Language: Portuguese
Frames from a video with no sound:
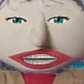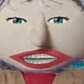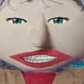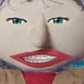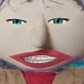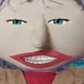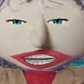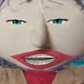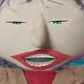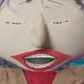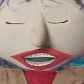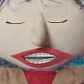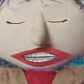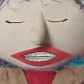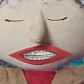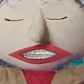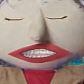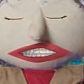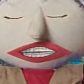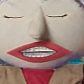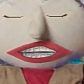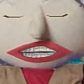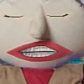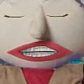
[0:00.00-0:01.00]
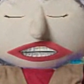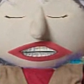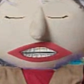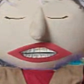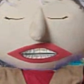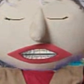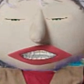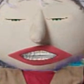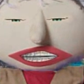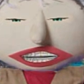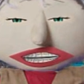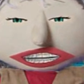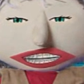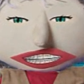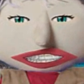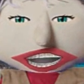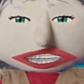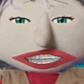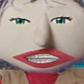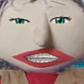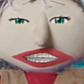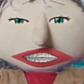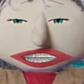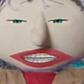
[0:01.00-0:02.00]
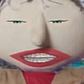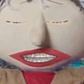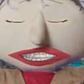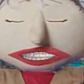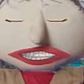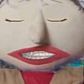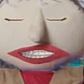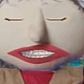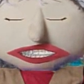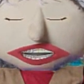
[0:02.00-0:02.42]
cor para esta história.